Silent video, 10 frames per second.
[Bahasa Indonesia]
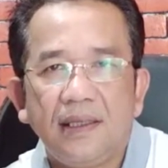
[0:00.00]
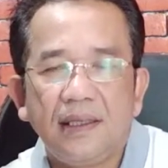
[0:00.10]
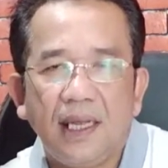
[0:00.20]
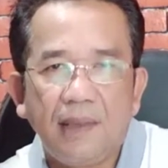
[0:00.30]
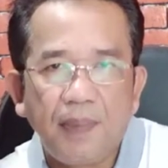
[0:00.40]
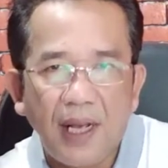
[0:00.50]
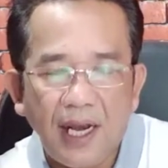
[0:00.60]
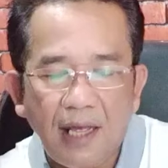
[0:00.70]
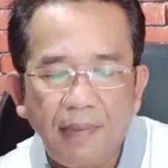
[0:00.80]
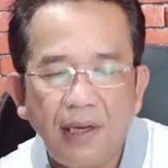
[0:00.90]
dari
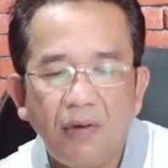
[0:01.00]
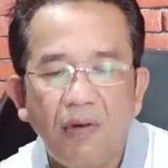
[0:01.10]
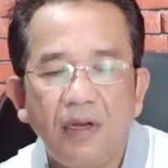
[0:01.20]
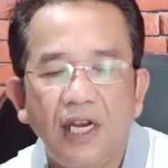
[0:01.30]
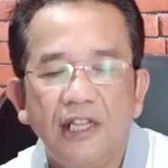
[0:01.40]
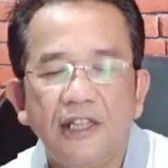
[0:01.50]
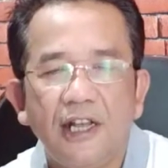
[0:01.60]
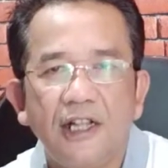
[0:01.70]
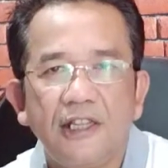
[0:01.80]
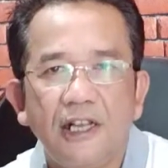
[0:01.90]
pengalaman konkret di
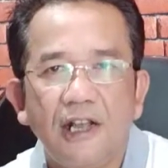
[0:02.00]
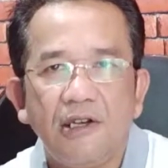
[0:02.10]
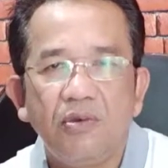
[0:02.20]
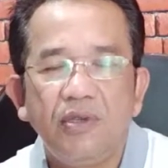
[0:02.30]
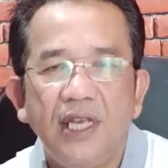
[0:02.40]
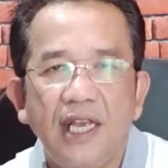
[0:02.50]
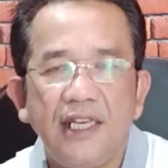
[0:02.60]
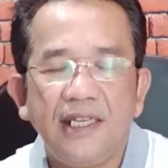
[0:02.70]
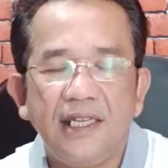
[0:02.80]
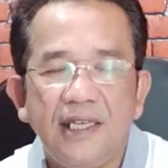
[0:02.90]
tengah-tengah dunia
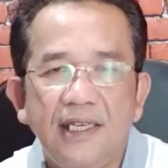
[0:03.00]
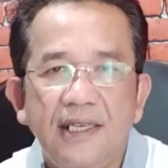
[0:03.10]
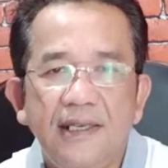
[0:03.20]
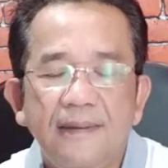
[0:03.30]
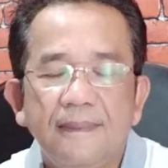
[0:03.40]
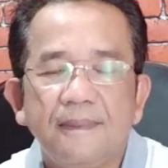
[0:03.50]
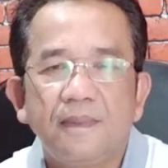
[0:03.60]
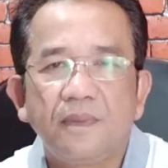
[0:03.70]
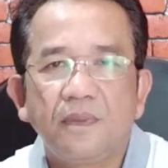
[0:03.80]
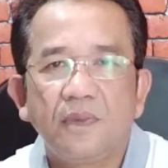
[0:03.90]
ini,
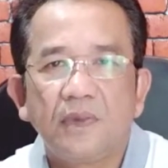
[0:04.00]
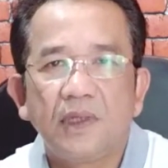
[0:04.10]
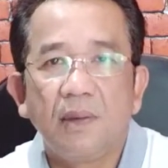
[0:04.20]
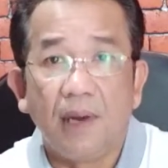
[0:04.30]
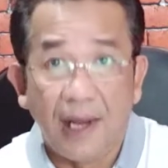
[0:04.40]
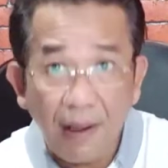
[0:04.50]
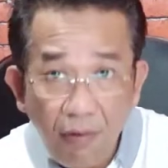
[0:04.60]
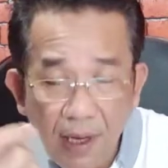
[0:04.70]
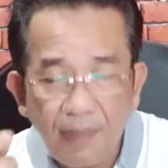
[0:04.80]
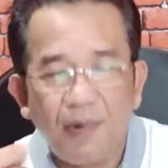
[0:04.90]

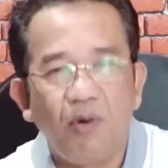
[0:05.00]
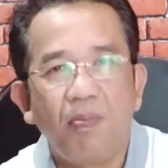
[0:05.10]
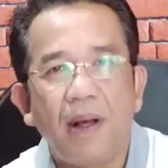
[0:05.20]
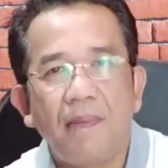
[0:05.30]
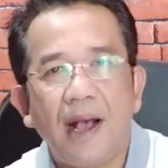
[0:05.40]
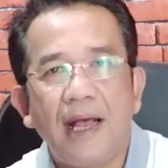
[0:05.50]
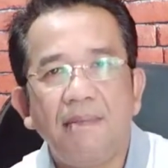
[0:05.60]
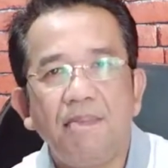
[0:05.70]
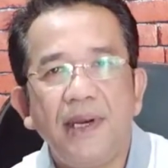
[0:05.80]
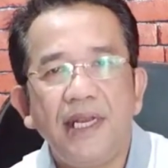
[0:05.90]
lewat
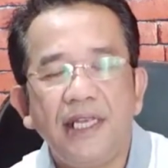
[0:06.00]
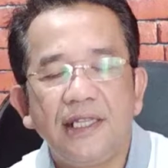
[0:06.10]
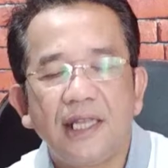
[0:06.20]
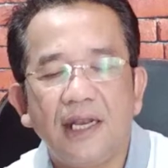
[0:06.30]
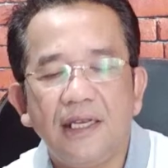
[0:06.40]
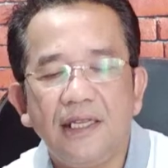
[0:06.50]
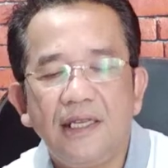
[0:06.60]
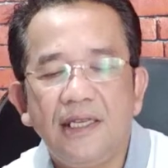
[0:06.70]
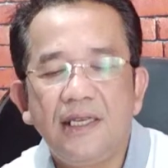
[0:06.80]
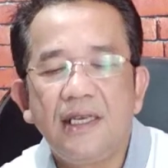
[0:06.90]
perumpamaan benih
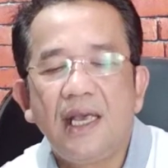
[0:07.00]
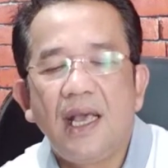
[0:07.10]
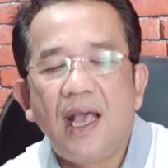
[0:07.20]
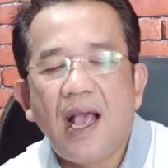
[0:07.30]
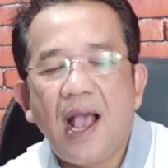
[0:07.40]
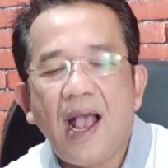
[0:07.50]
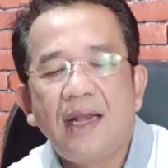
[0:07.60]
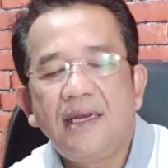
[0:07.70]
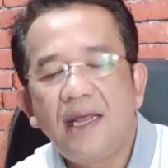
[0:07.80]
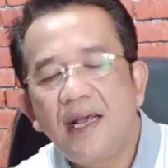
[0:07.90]
tadi,
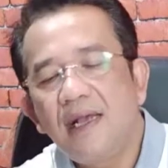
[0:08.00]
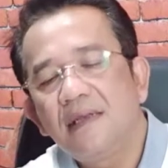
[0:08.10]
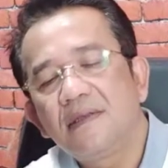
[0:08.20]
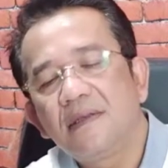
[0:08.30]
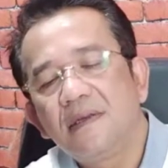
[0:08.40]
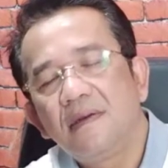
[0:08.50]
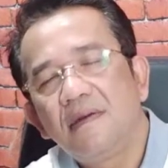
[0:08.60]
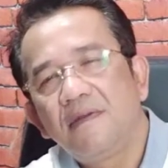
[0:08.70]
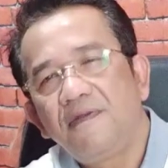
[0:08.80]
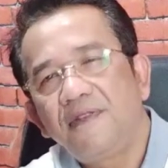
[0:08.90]
ada
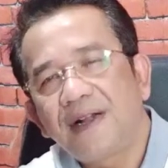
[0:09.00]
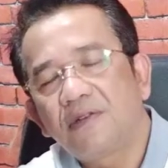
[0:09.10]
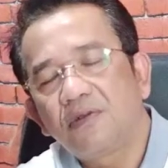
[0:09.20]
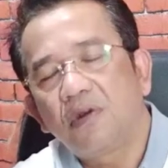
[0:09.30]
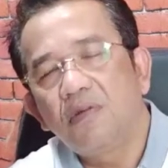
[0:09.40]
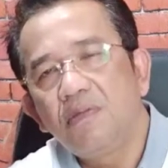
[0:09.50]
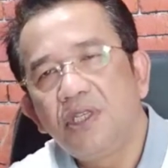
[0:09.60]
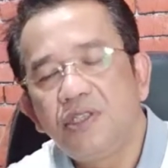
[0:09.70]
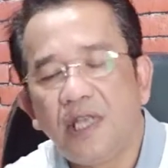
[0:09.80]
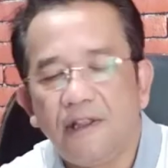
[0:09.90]
faktor
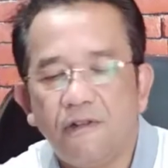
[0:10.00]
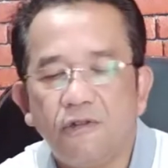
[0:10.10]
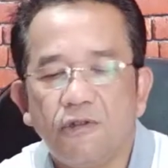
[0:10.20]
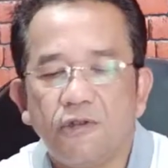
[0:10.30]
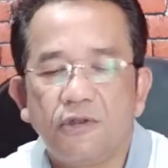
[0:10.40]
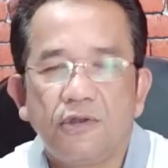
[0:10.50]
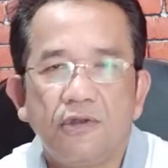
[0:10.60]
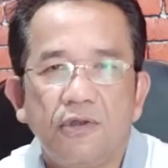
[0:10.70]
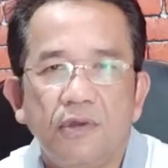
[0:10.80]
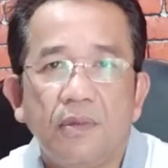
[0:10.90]
misterius,
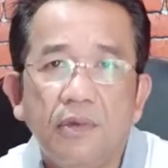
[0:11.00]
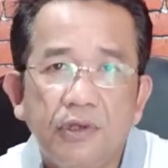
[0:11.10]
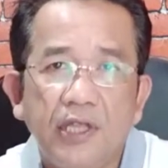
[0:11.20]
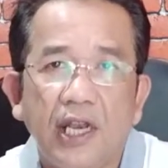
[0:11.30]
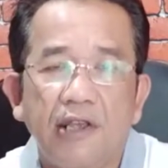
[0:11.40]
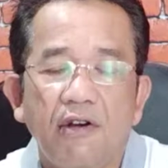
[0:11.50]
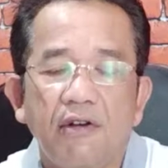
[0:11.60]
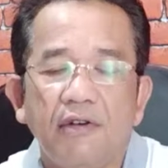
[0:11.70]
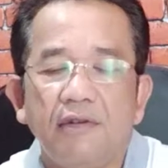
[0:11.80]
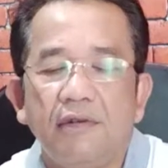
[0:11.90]

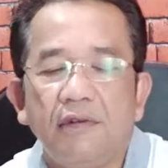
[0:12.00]
musterion,